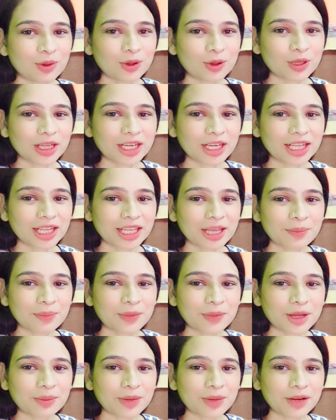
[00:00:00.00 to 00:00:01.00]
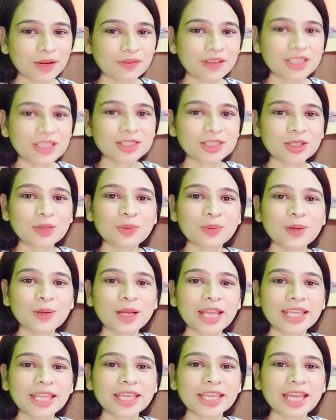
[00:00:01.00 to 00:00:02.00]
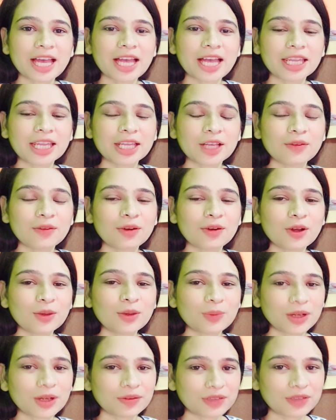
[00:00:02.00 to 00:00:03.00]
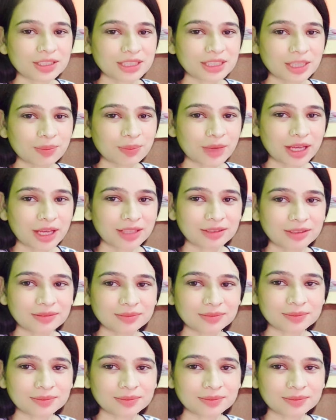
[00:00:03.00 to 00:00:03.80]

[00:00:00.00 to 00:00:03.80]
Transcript: लोग करेंगे अपना ब्रेकफास्ट और बनाएंगे आगे का ब्लॉग ब्रेकफास्ट के बाद